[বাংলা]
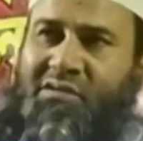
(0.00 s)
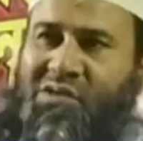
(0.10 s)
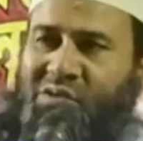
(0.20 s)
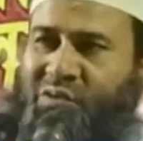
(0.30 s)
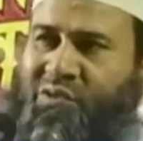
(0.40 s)

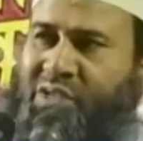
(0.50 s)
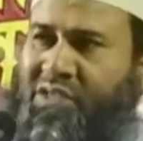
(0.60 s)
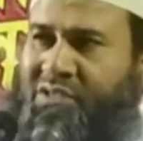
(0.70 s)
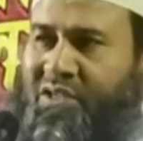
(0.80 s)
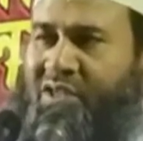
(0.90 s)

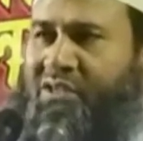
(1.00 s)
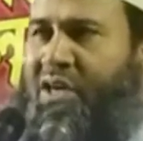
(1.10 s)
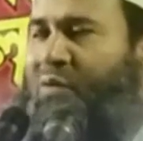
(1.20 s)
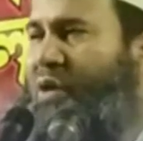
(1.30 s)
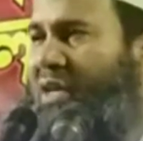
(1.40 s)
রসল্লাহ
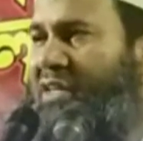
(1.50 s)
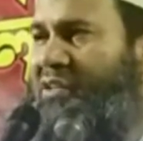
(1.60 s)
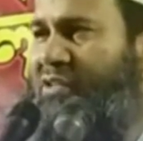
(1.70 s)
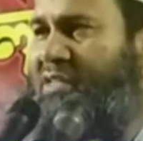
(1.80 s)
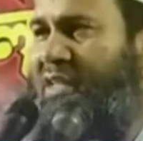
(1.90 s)

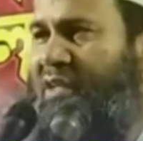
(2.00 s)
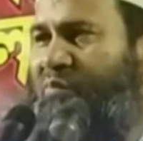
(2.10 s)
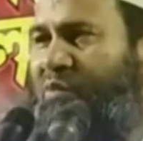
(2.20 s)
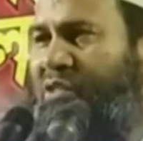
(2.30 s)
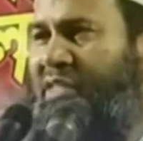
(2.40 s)

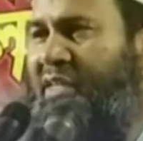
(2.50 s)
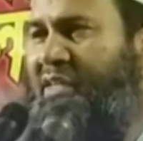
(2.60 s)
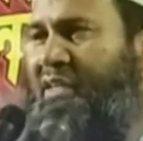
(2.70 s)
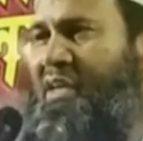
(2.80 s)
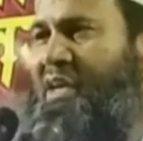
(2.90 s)
আলহ্লাম বলছেন
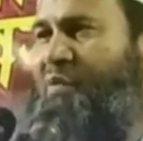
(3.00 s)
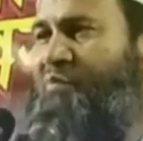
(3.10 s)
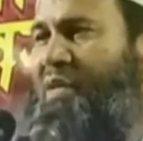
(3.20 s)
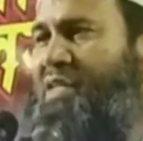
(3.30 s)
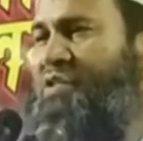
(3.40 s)

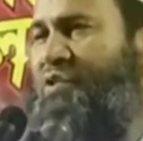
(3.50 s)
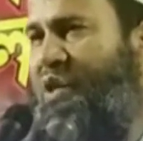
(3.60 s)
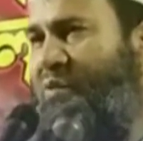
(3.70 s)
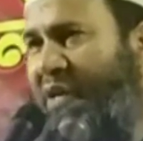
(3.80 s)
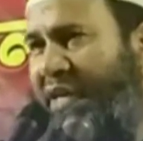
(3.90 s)
মান
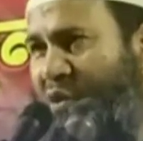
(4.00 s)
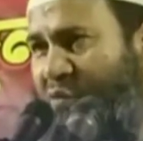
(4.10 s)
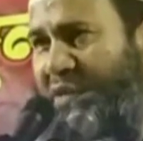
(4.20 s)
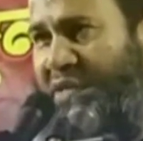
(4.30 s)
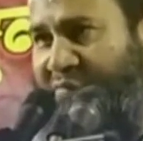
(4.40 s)
সৌমা
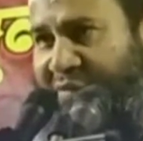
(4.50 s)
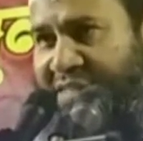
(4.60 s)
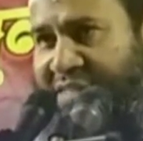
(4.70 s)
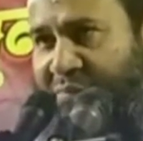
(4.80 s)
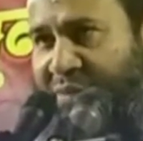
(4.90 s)
ইয়ৌমান ফি
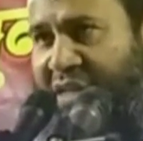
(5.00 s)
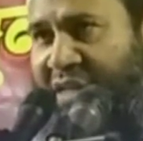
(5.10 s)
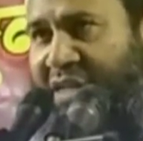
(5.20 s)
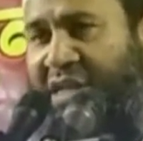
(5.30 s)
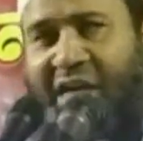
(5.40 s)

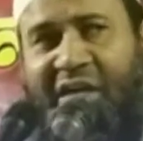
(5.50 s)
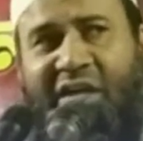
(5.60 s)
সাবিল্লাহ